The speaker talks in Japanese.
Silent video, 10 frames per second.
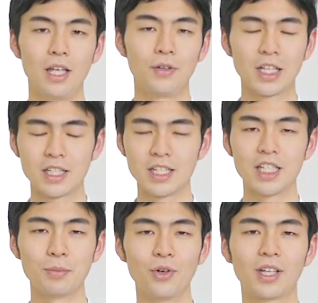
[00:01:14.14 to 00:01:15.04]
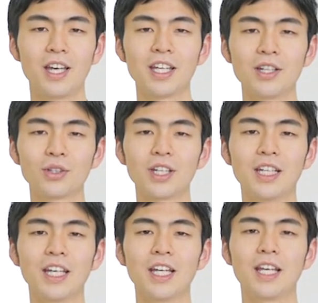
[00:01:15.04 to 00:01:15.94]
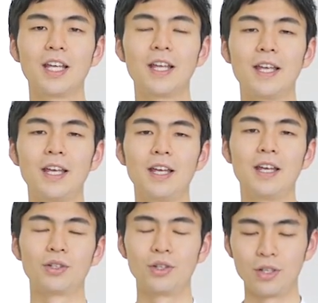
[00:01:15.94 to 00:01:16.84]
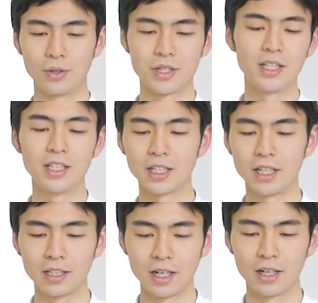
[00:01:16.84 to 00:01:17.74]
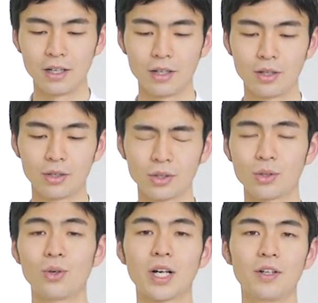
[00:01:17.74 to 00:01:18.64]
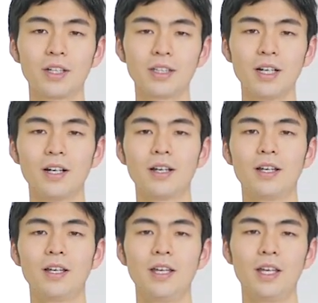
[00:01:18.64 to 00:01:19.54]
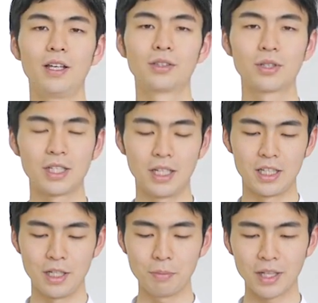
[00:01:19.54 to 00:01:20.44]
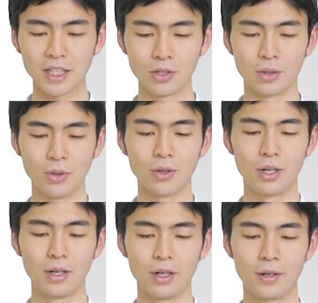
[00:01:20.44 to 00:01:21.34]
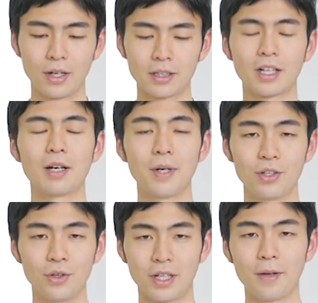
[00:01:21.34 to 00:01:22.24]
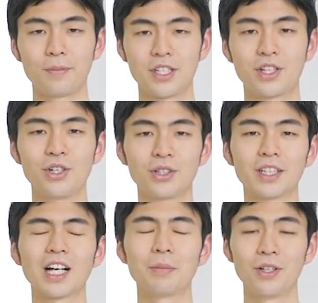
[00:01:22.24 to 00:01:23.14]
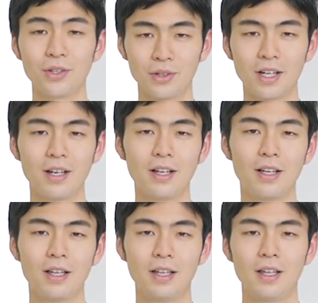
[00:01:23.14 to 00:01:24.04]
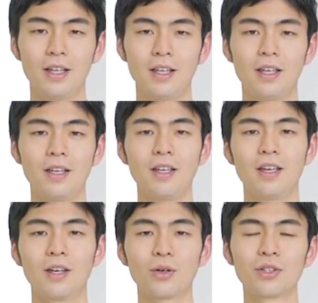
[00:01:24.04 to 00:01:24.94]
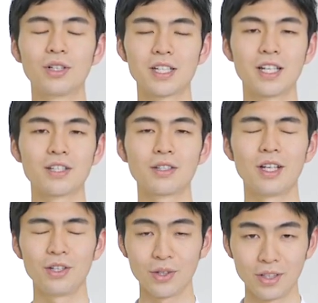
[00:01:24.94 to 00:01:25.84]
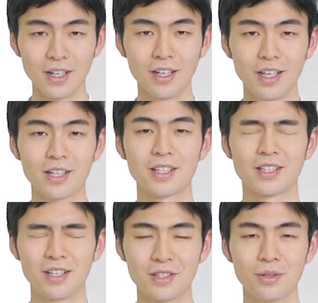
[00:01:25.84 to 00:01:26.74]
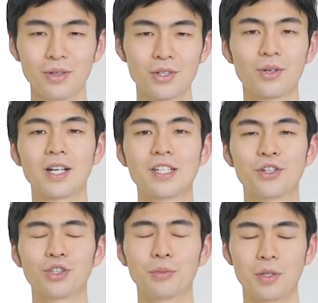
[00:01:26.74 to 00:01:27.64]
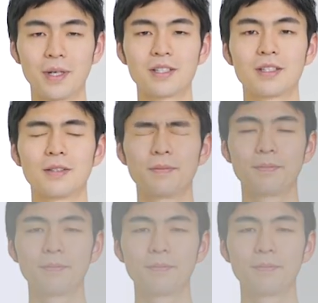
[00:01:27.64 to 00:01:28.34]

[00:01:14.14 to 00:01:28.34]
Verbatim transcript: 私自身も現役の時にそのように教えていただいたその効果になった少し心肺機能をが高まるような持久力が高まるような呼吸がしやすくなるようなエクササイズを紹介しようと思います